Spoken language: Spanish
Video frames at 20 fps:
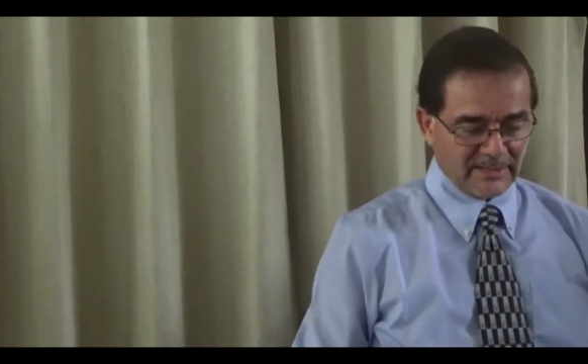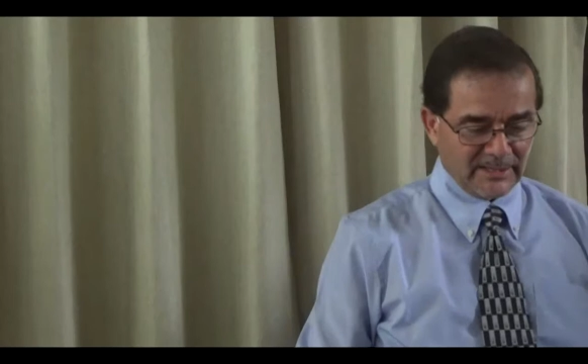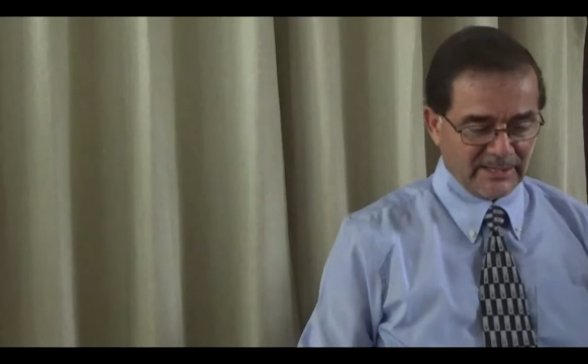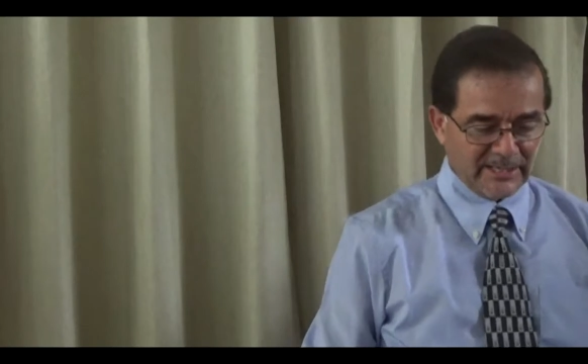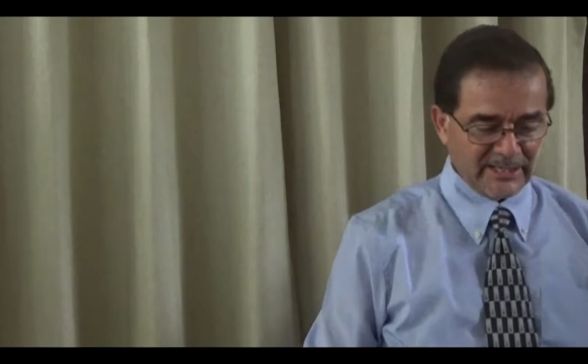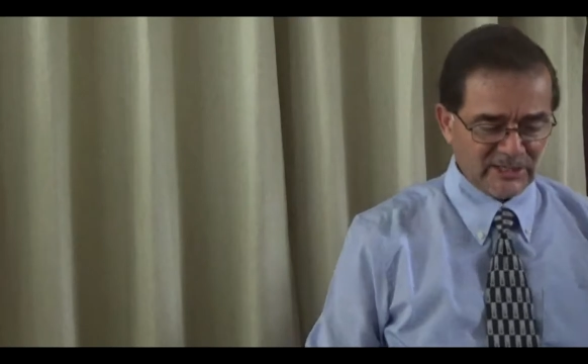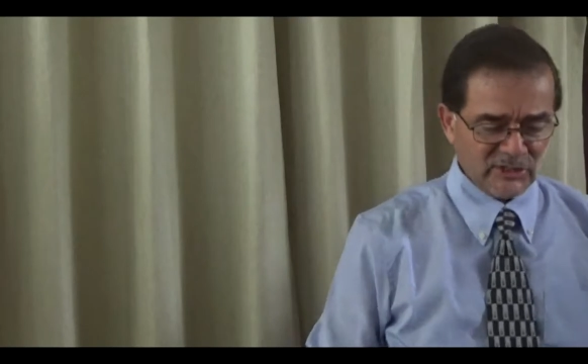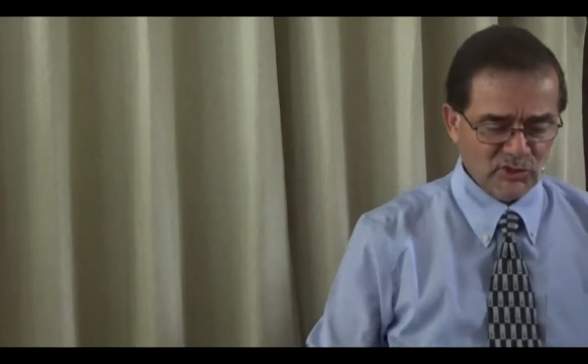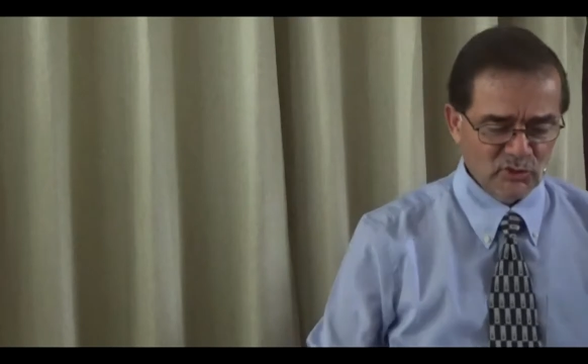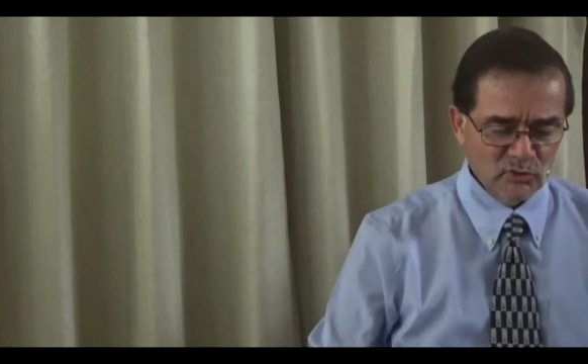
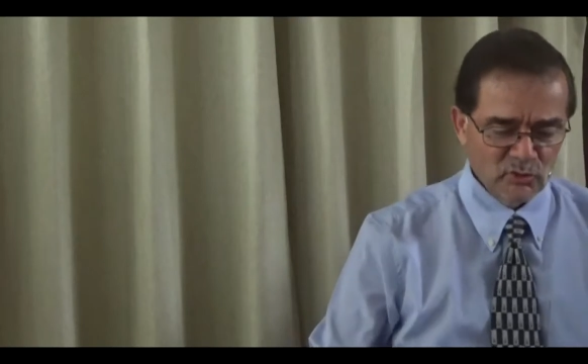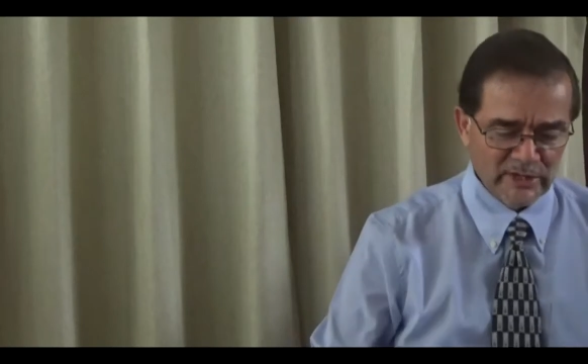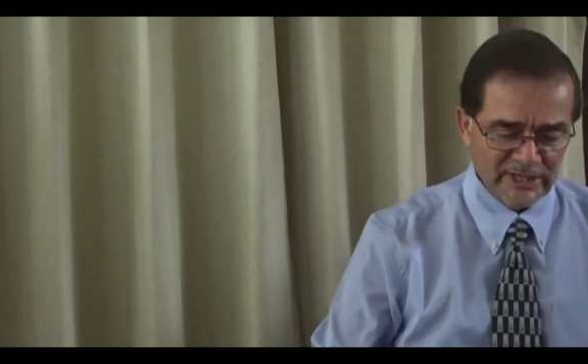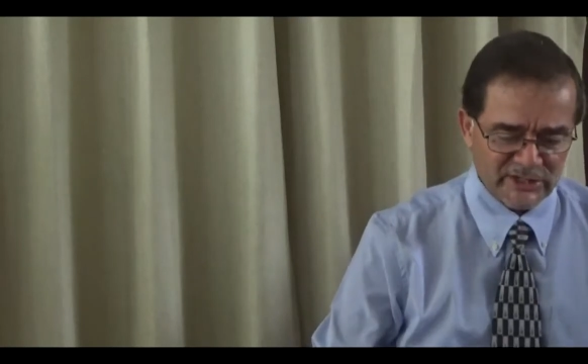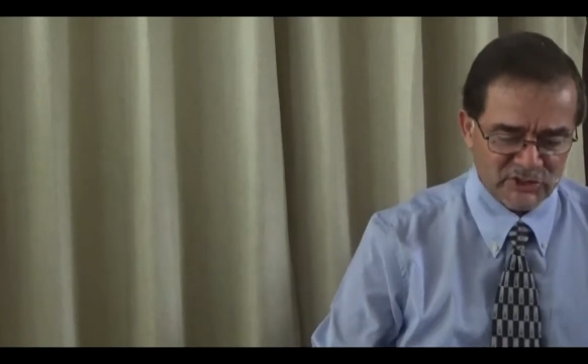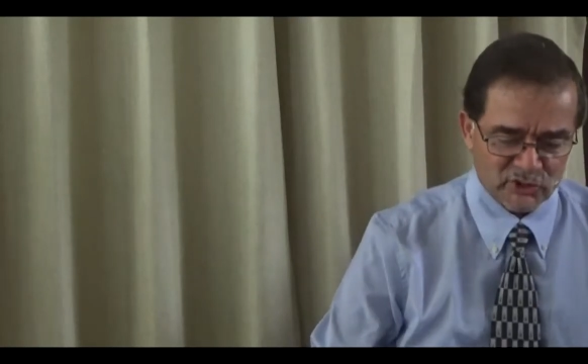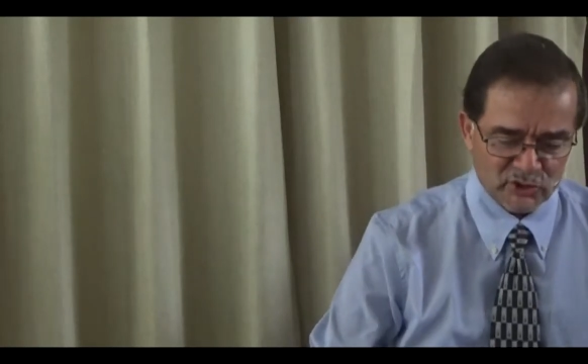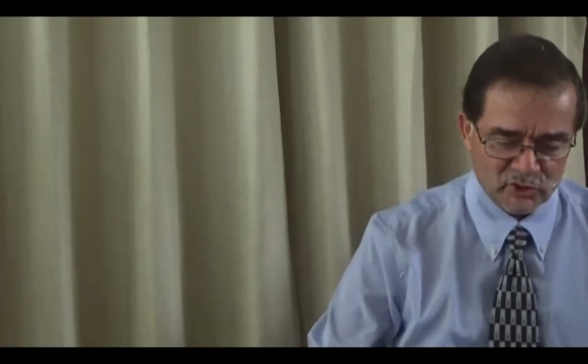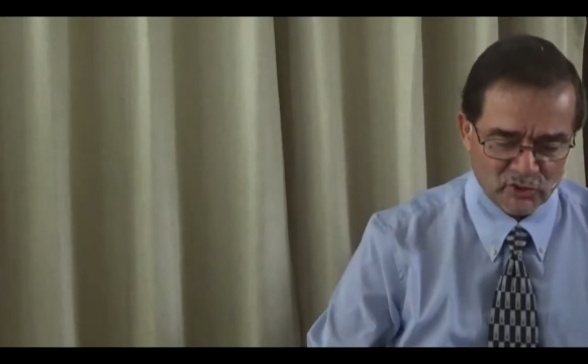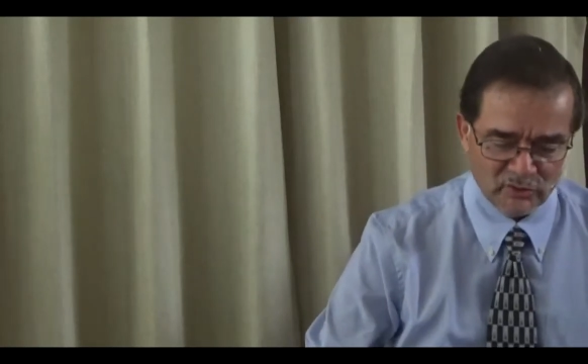¿es
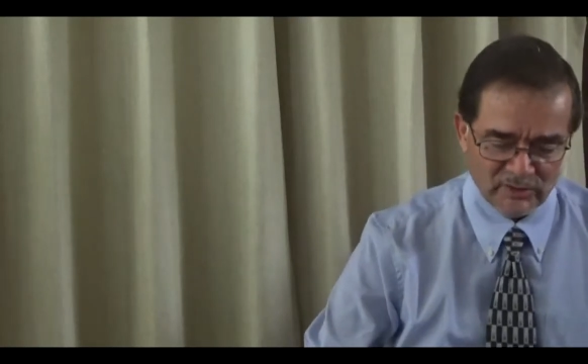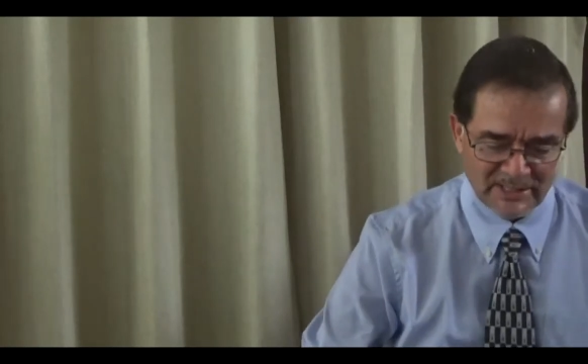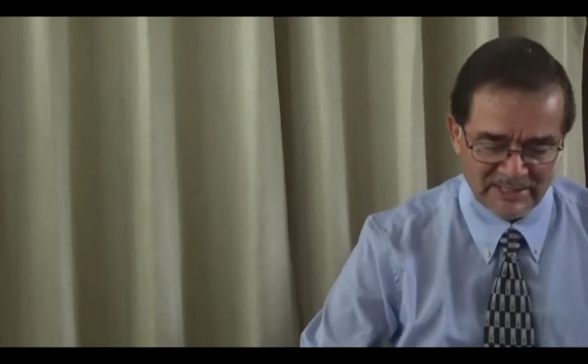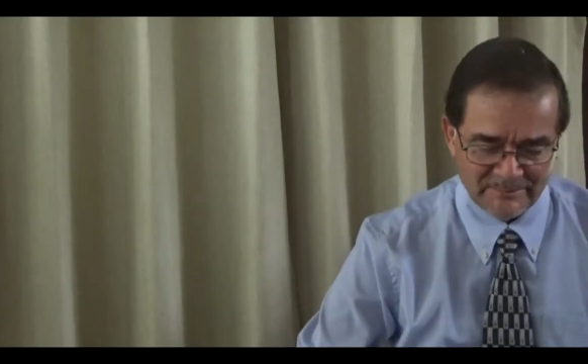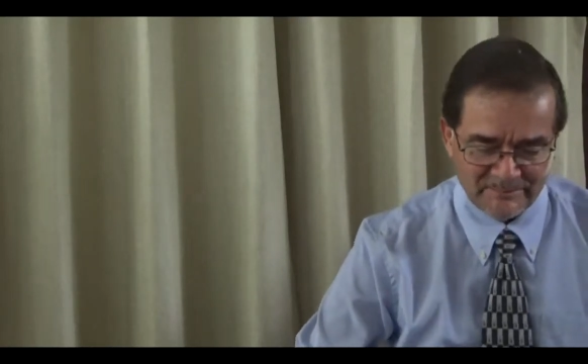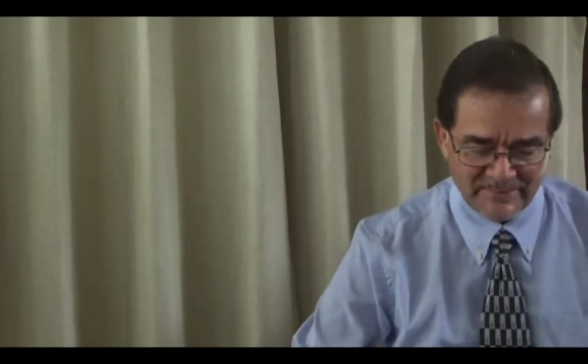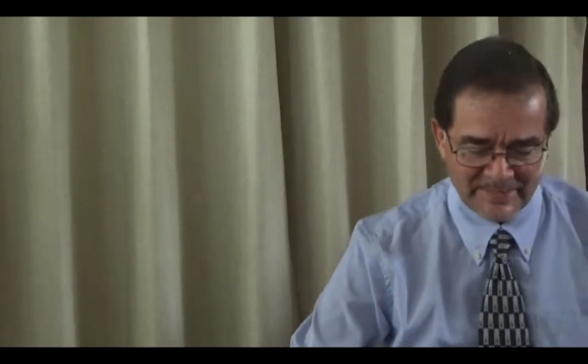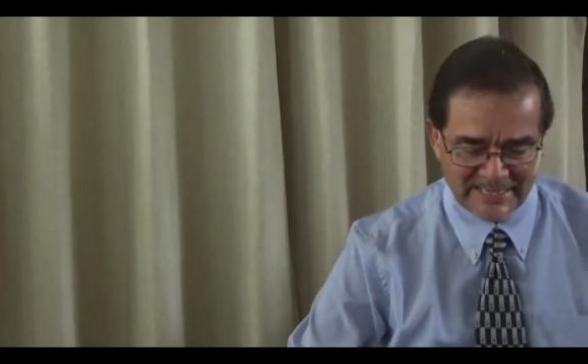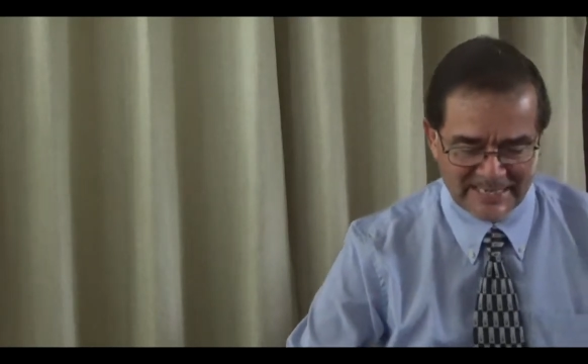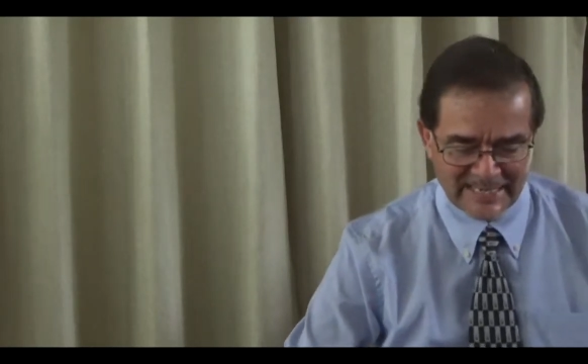nuestro el
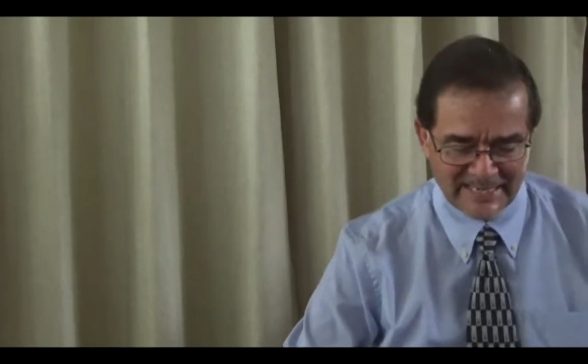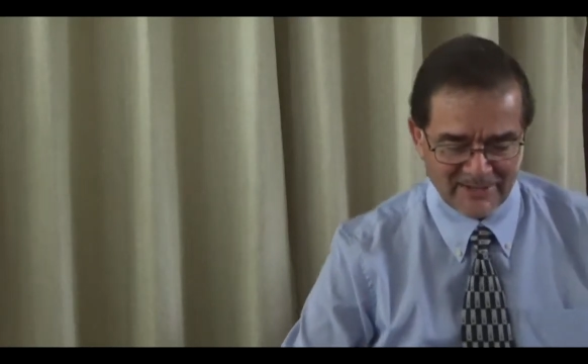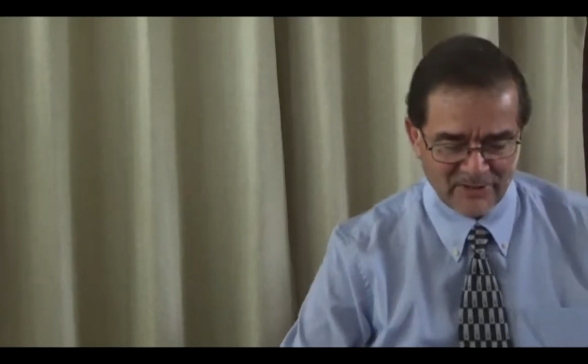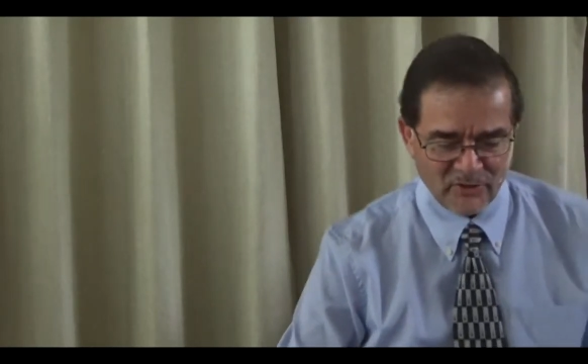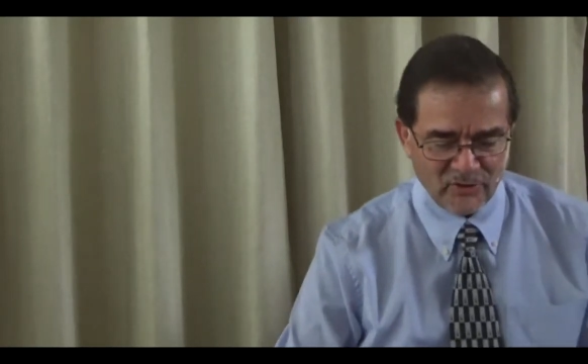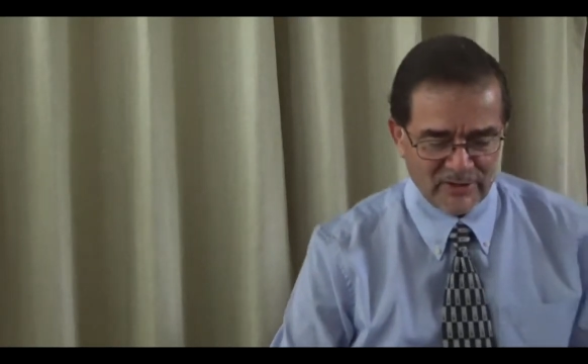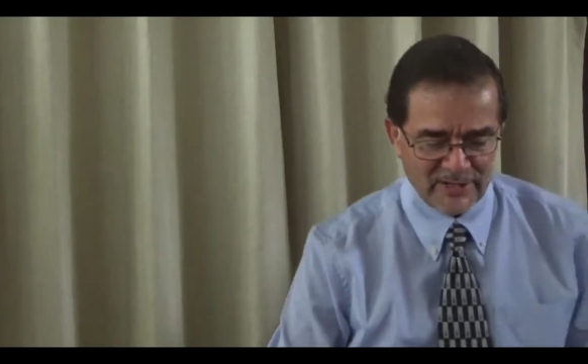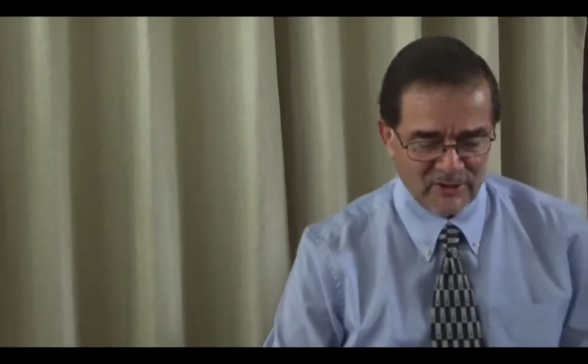pecado